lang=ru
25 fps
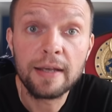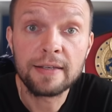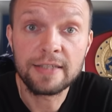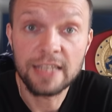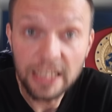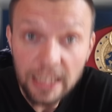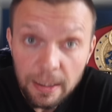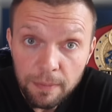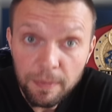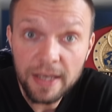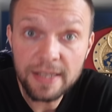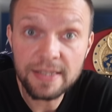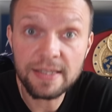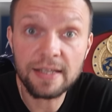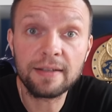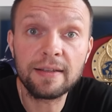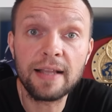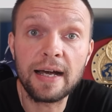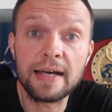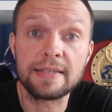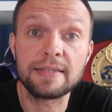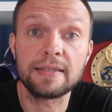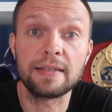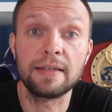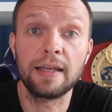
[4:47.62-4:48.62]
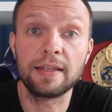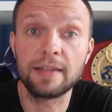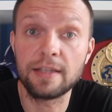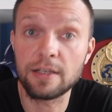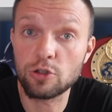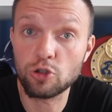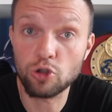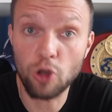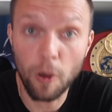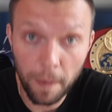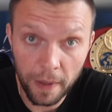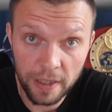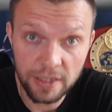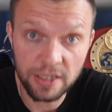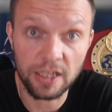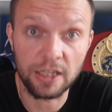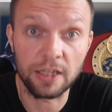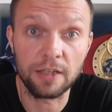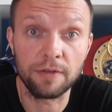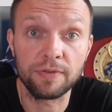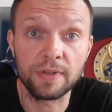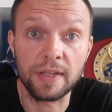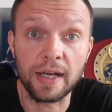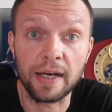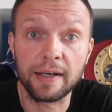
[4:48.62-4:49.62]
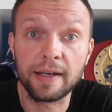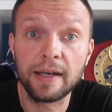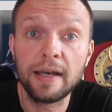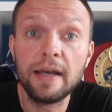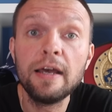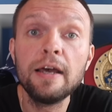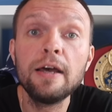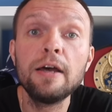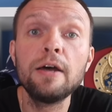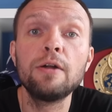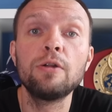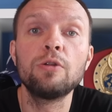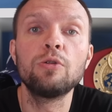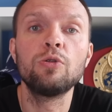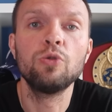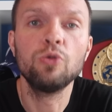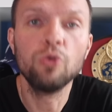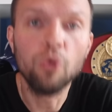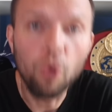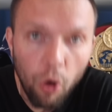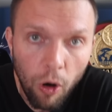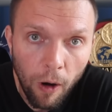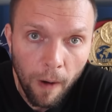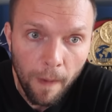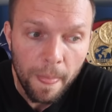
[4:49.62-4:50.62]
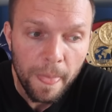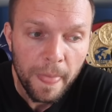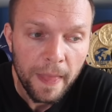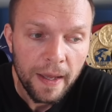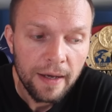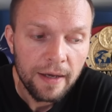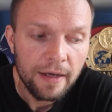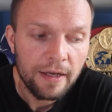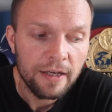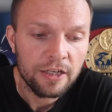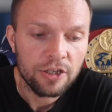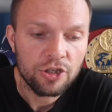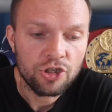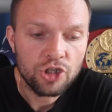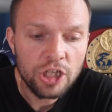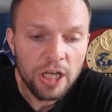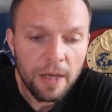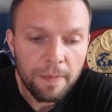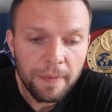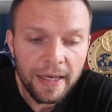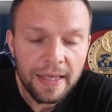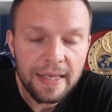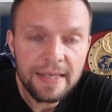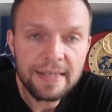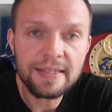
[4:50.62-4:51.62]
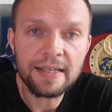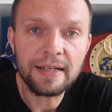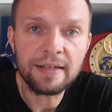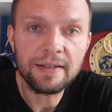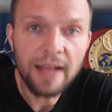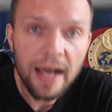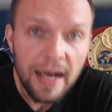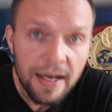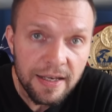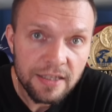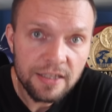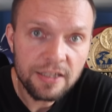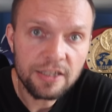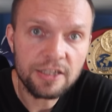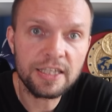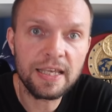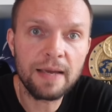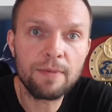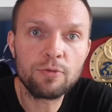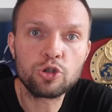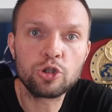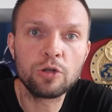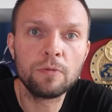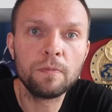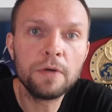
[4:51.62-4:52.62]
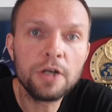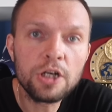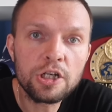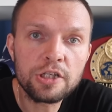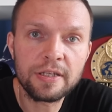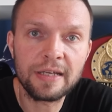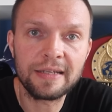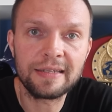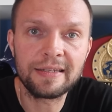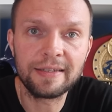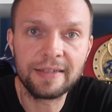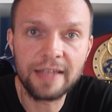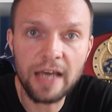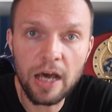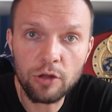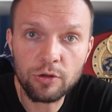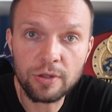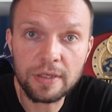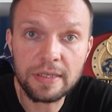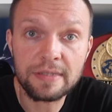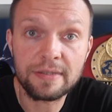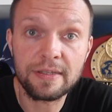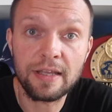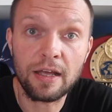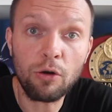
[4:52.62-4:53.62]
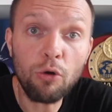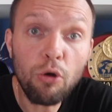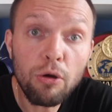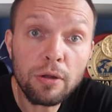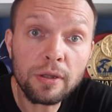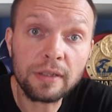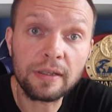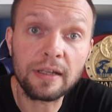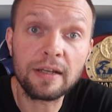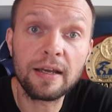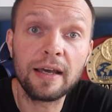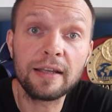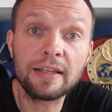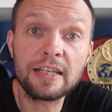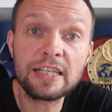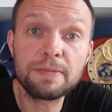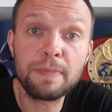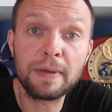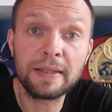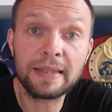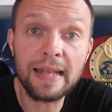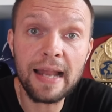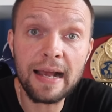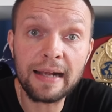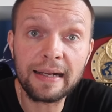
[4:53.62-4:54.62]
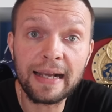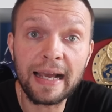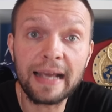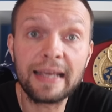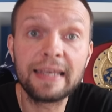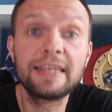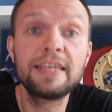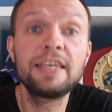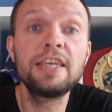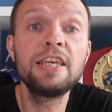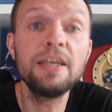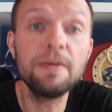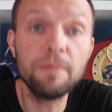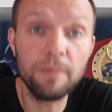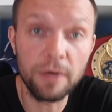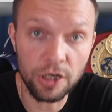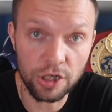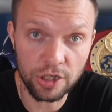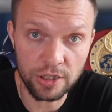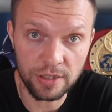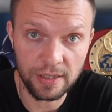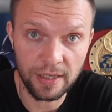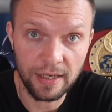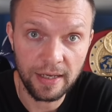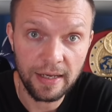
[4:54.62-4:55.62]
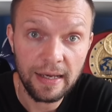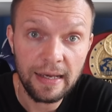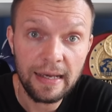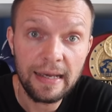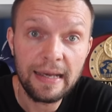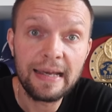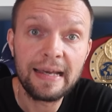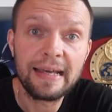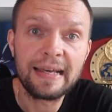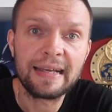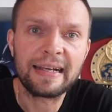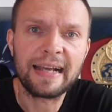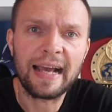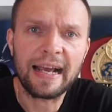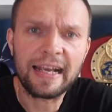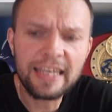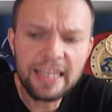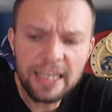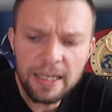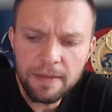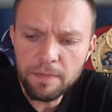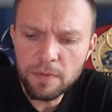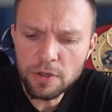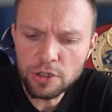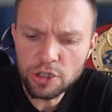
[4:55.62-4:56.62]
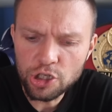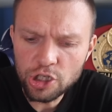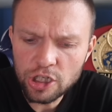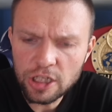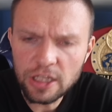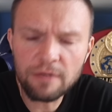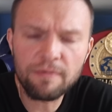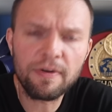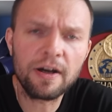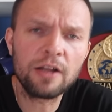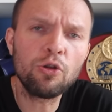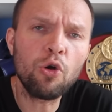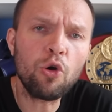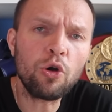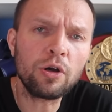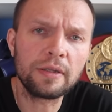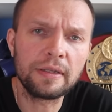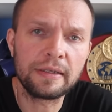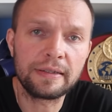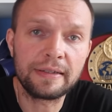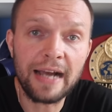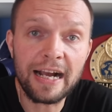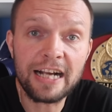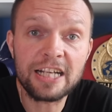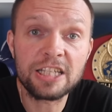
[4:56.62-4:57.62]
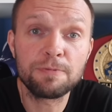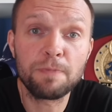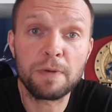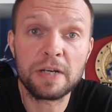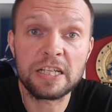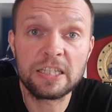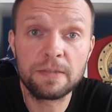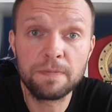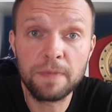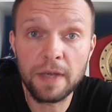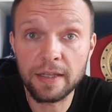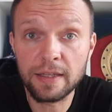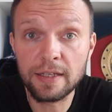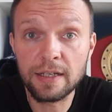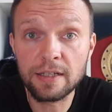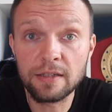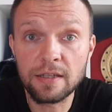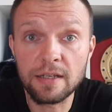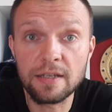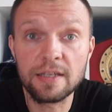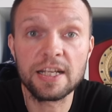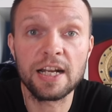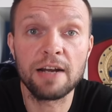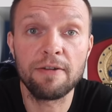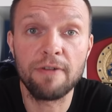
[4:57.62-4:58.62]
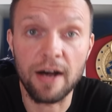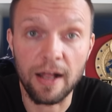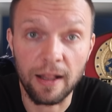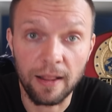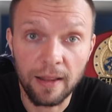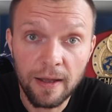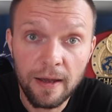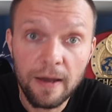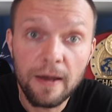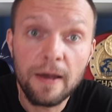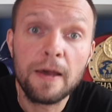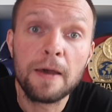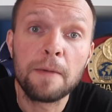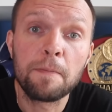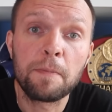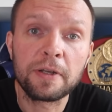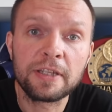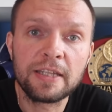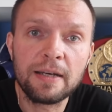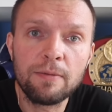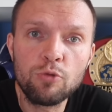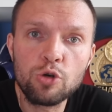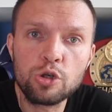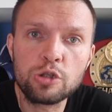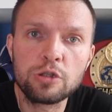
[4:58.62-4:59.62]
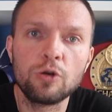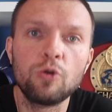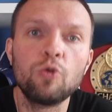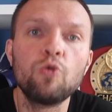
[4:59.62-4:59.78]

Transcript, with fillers: С этим я согласен, это 100% так. Но с чем я не согласен, с тем, что мышцы отъедают кислород, это, это смотря какие мышцы какие мышечные волокна, как спортсмен их тренировал. Потому что